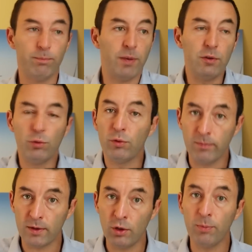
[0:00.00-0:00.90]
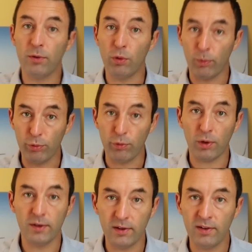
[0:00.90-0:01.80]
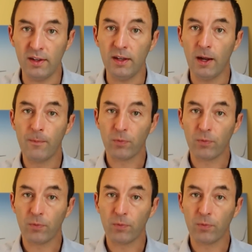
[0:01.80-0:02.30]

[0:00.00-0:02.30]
pas juste maintenant, mais sur plusieurs décennies.